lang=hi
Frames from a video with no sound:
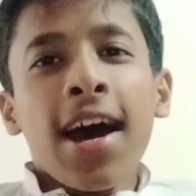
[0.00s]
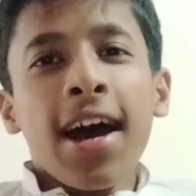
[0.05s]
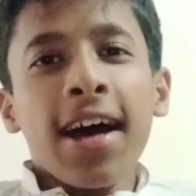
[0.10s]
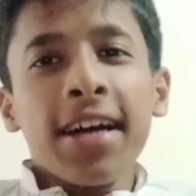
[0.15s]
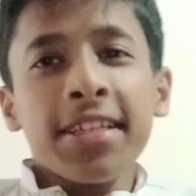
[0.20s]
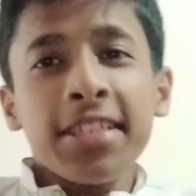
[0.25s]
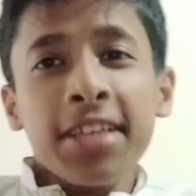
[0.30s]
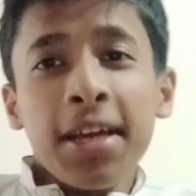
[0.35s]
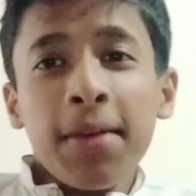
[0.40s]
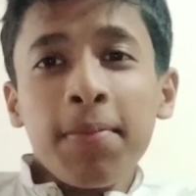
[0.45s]

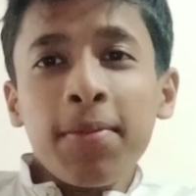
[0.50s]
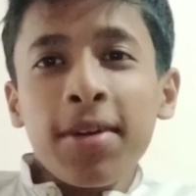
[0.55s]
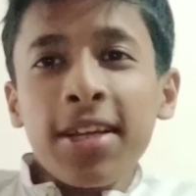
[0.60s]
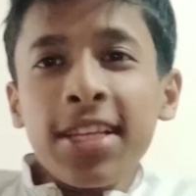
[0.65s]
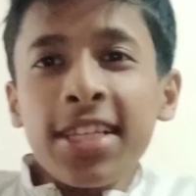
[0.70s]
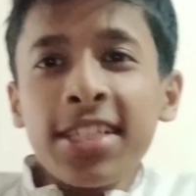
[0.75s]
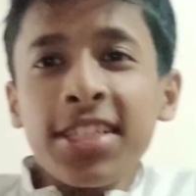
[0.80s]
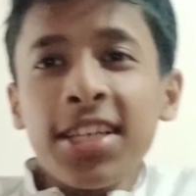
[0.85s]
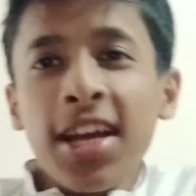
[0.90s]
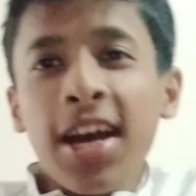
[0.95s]
आज हम
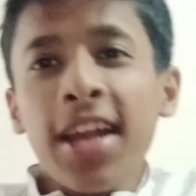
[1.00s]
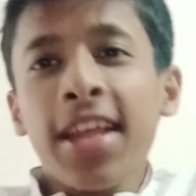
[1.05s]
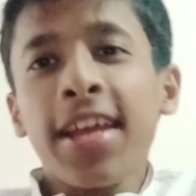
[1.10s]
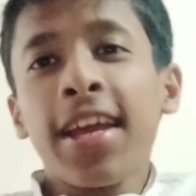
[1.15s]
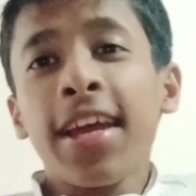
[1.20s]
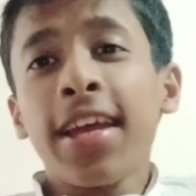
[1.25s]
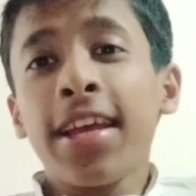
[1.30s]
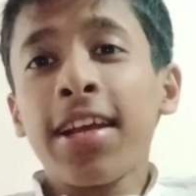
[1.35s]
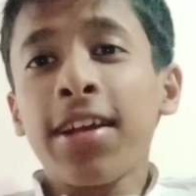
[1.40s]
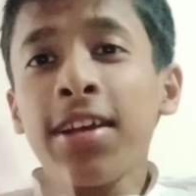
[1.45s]
करने जा
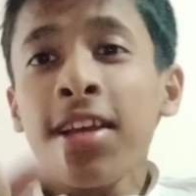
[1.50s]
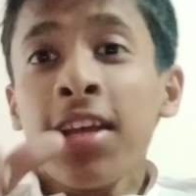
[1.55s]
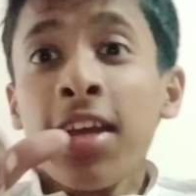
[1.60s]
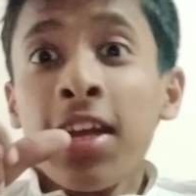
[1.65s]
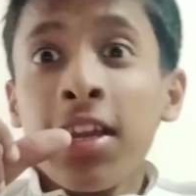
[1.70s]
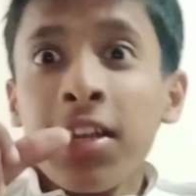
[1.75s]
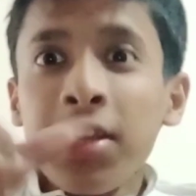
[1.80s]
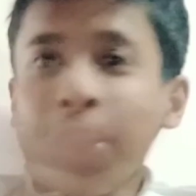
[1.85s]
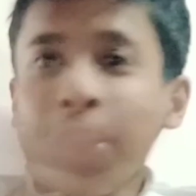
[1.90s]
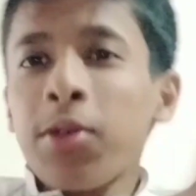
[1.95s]
रहे हैं एक
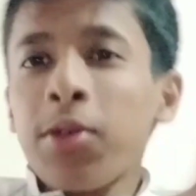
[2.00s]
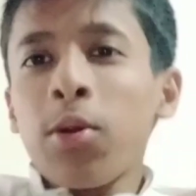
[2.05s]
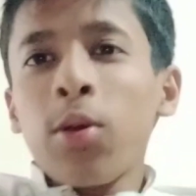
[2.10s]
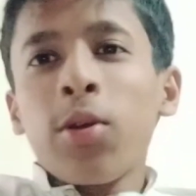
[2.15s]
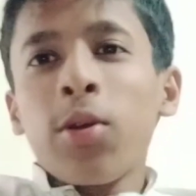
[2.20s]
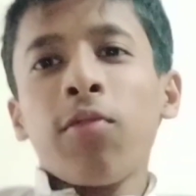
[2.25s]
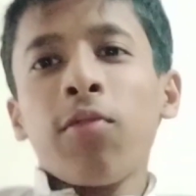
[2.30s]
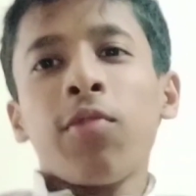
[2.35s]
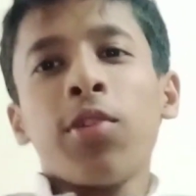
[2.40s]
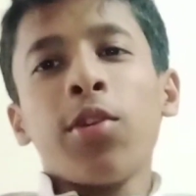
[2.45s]

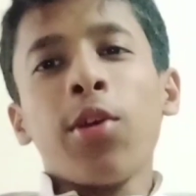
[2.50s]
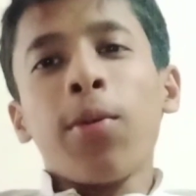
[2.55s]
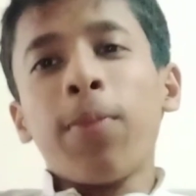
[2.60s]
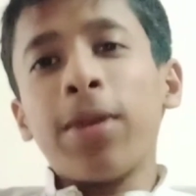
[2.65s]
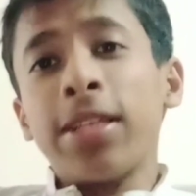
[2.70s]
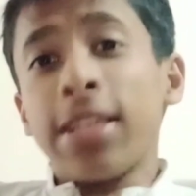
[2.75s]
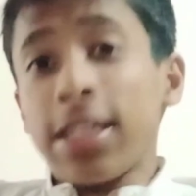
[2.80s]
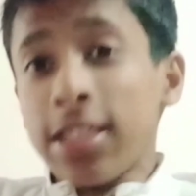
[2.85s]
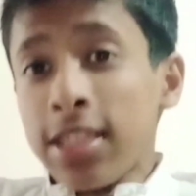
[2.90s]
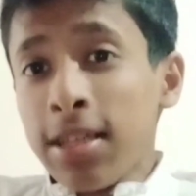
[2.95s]
टिकटॉक की वीडियो
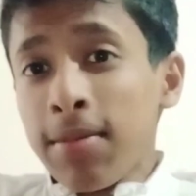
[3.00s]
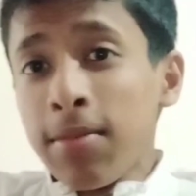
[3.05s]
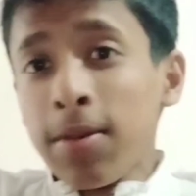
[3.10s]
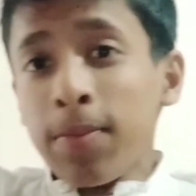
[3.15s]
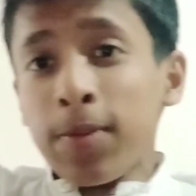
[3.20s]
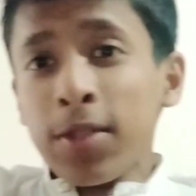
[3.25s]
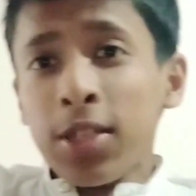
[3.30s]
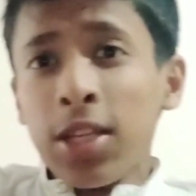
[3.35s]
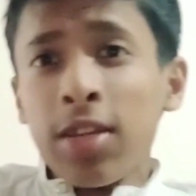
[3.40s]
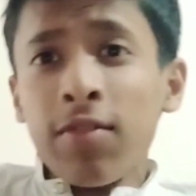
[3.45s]
पर जैसे हमने
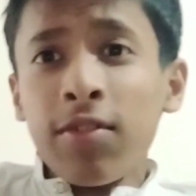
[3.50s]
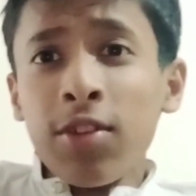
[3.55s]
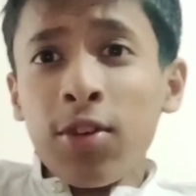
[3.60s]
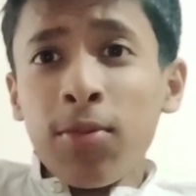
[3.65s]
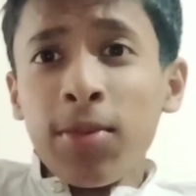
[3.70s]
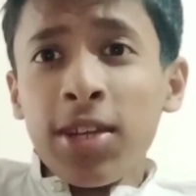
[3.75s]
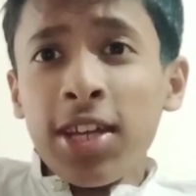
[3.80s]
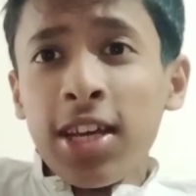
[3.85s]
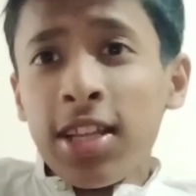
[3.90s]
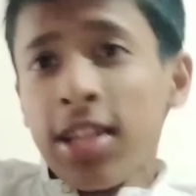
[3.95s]
पिछले
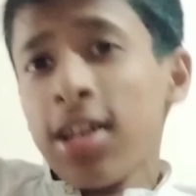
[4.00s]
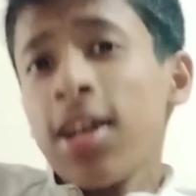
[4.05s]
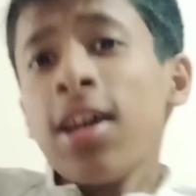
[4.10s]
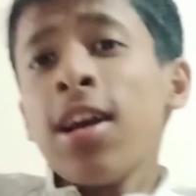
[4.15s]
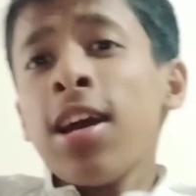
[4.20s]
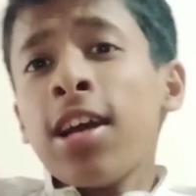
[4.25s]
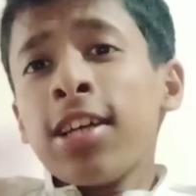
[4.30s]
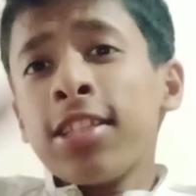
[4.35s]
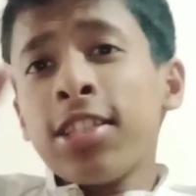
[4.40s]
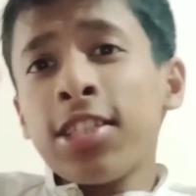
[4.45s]
वीडियो में किया था
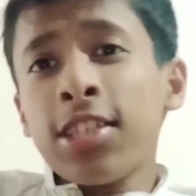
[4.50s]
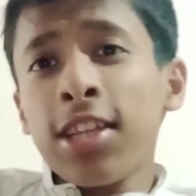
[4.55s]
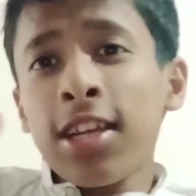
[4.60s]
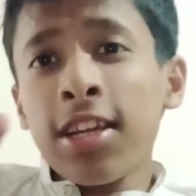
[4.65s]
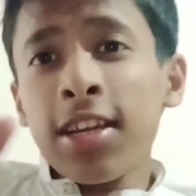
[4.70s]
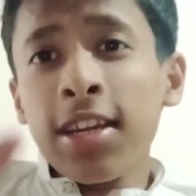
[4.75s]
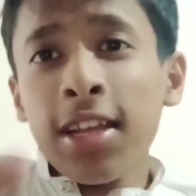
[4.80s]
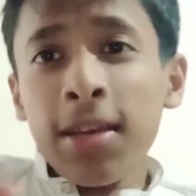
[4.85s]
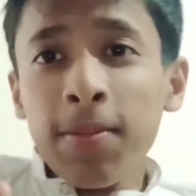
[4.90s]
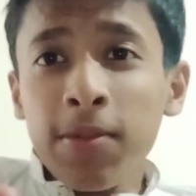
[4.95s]

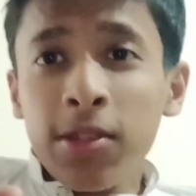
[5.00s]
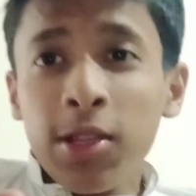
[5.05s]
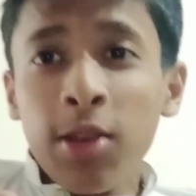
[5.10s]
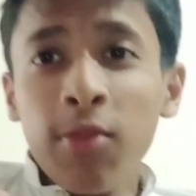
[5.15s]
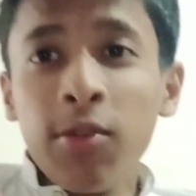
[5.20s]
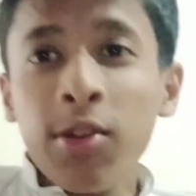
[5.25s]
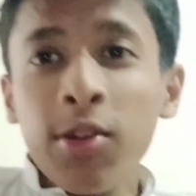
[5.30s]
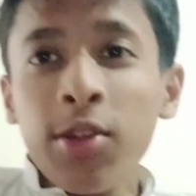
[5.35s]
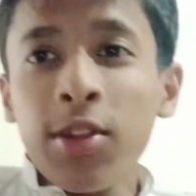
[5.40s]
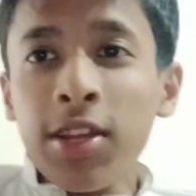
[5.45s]
जिसने नई
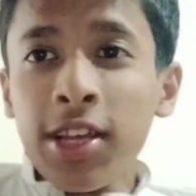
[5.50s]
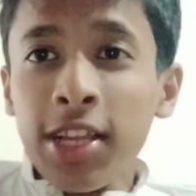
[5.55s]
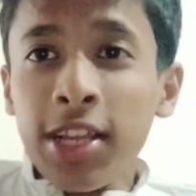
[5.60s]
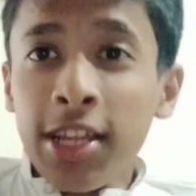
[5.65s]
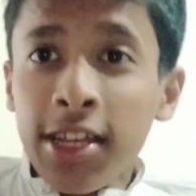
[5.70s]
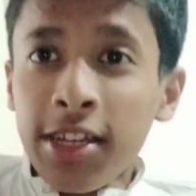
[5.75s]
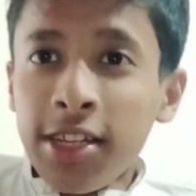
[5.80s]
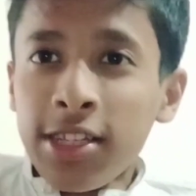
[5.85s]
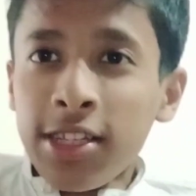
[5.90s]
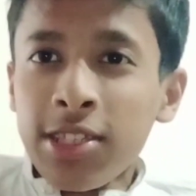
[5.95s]
पिछली वीडियो देखी
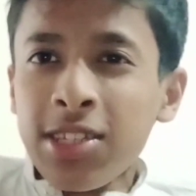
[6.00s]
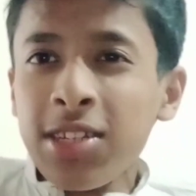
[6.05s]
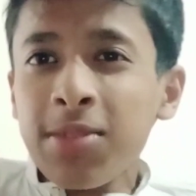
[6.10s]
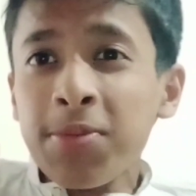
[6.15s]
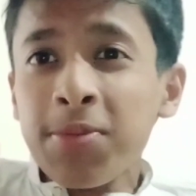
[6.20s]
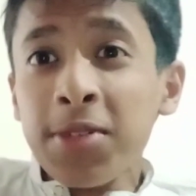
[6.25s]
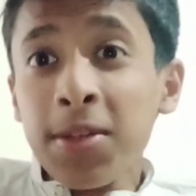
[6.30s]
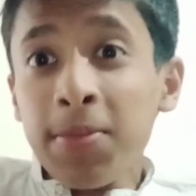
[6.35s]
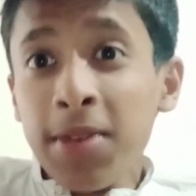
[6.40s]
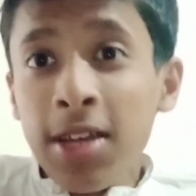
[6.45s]
लेंगे
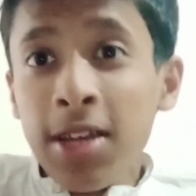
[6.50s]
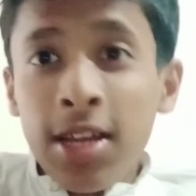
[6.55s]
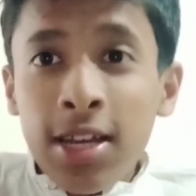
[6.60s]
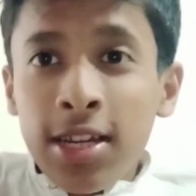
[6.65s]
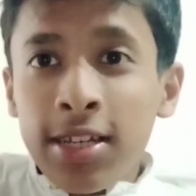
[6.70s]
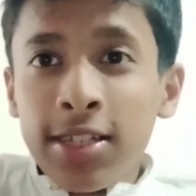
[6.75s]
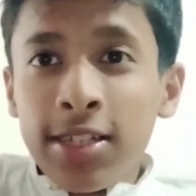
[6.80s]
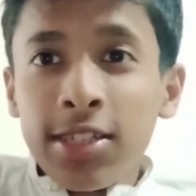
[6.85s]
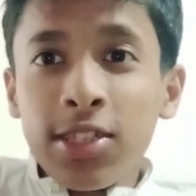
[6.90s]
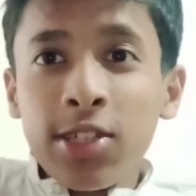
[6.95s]
डिस्क्रिप्शन में
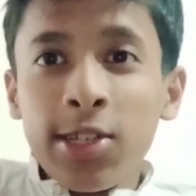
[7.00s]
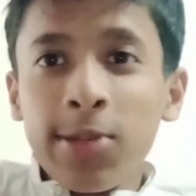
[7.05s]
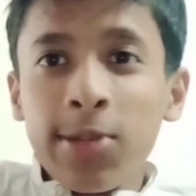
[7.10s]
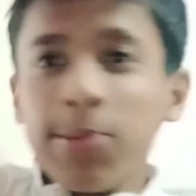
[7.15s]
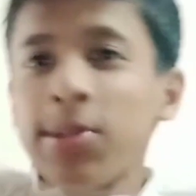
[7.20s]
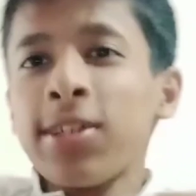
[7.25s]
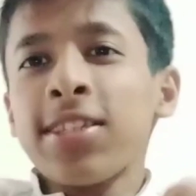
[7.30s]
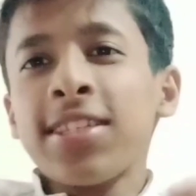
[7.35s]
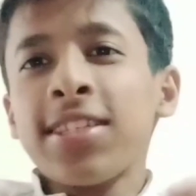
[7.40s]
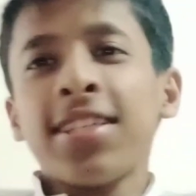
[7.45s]

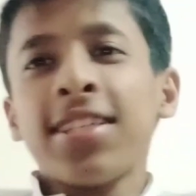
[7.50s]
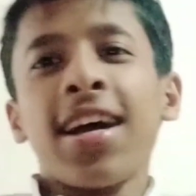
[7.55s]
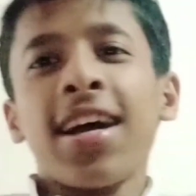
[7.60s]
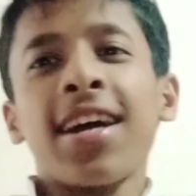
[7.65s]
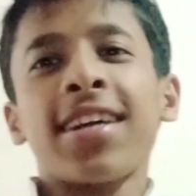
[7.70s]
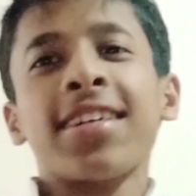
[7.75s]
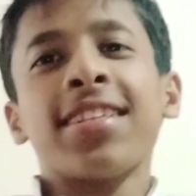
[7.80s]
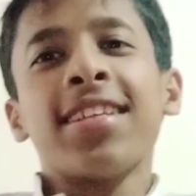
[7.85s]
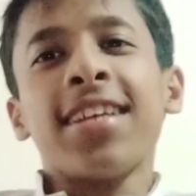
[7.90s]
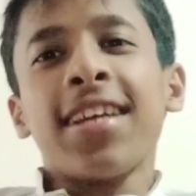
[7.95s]
डिस्क्रिप्शन से
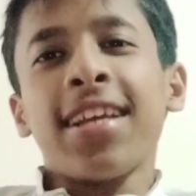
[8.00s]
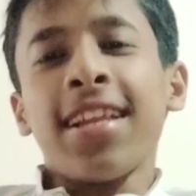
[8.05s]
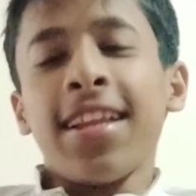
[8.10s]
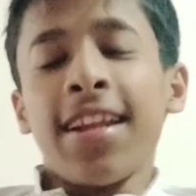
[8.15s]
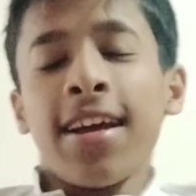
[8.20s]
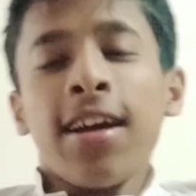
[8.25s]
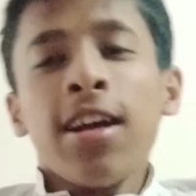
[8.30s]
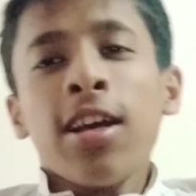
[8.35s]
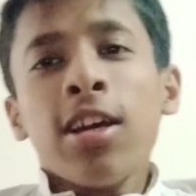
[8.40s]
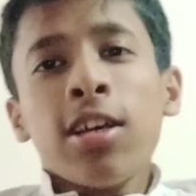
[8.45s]
जाकर देख
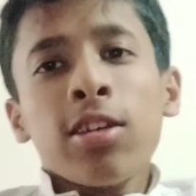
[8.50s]
लेना